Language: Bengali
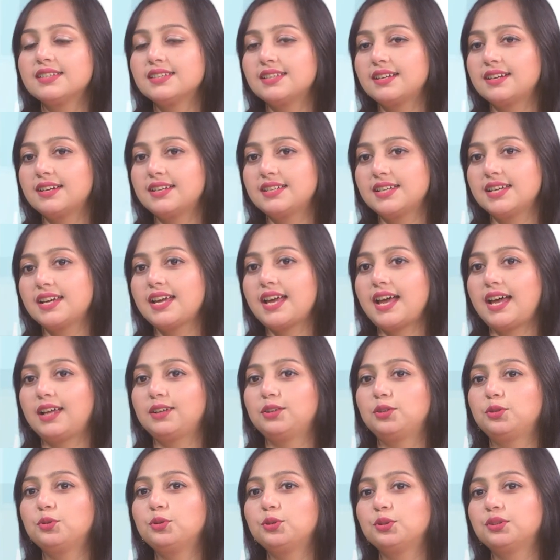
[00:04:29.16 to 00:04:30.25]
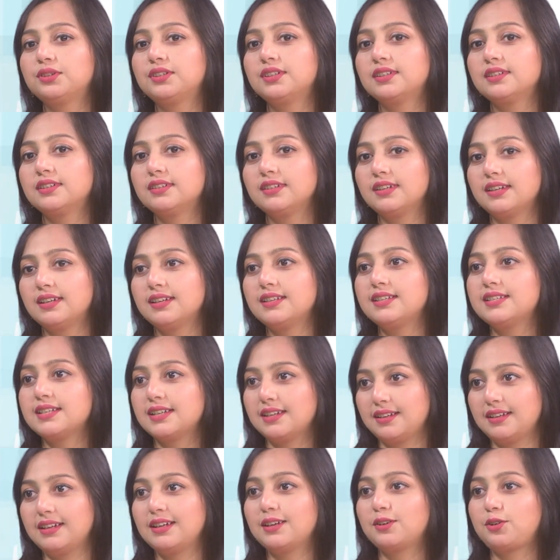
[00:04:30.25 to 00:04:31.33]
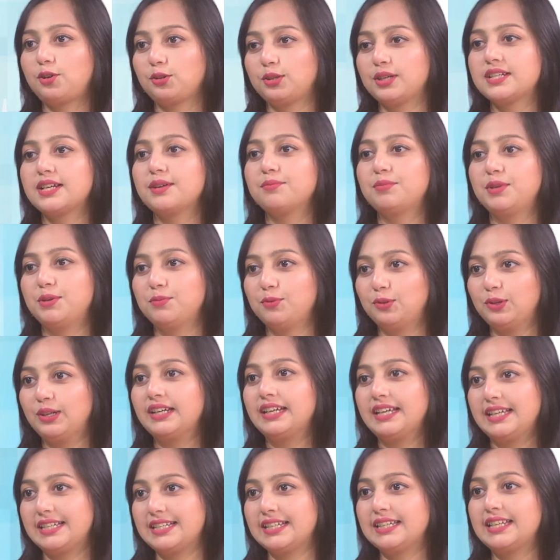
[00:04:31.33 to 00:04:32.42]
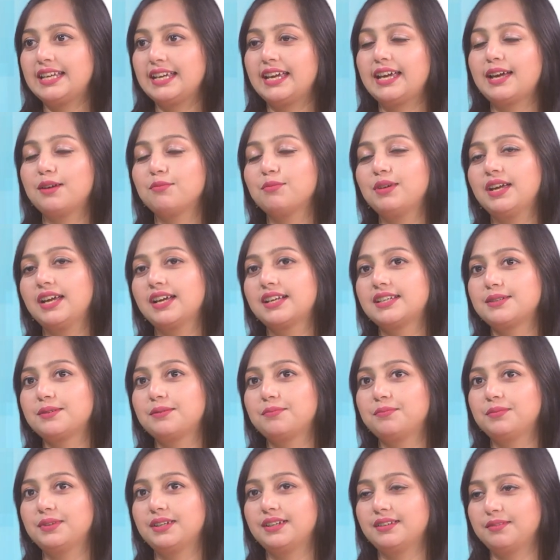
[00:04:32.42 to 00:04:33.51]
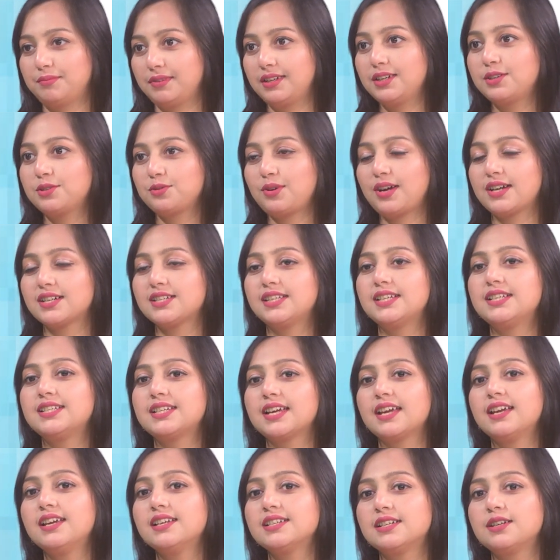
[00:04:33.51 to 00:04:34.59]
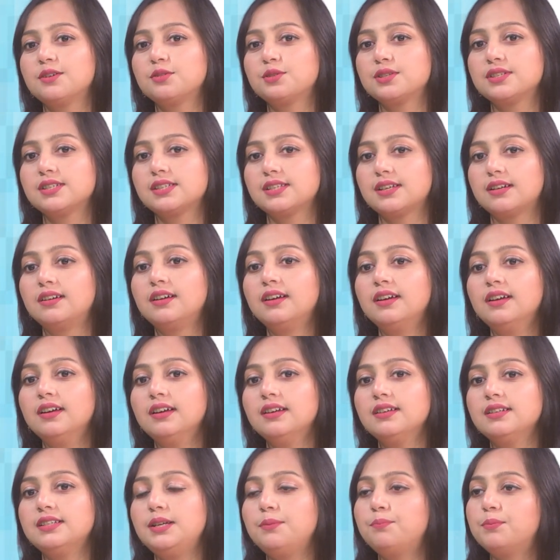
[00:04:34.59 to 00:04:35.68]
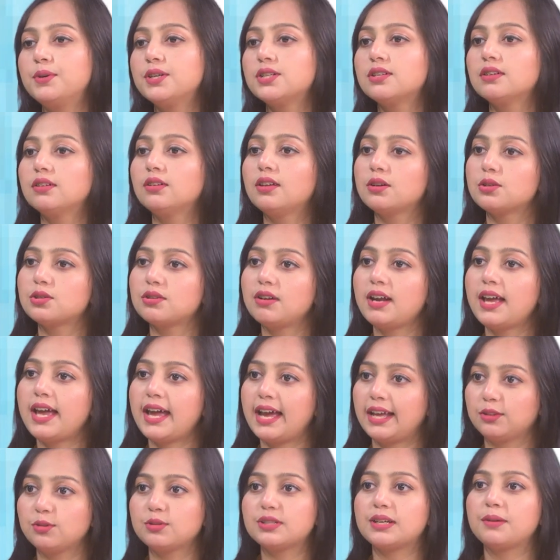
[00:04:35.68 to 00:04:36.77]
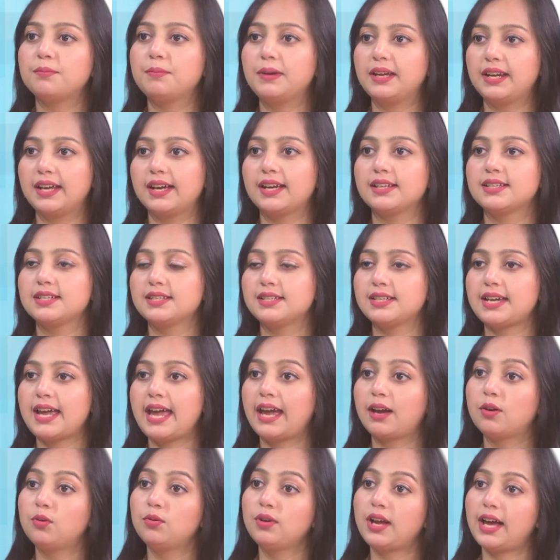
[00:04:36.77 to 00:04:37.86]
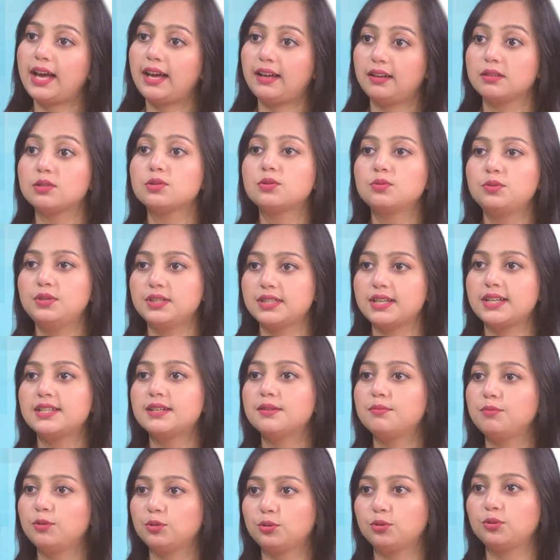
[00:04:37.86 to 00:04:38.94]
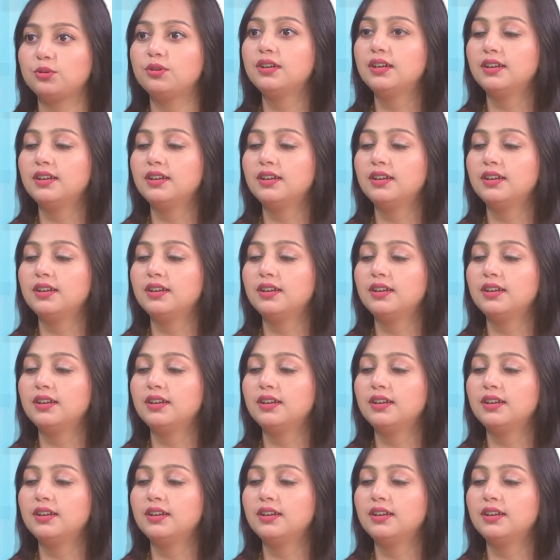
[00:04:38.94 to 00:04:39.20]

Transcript: স্যার এই যে আত্মহত্যার যে কথাটা আপনি বলেন এটা থেকে আমি একটা একটু আসতে চাই সেটা হচ্ছে স্যার ডিপ্রেশন তো আসলে এতটা বেড়ে গেছে যে এখন সুইসাইডের মতো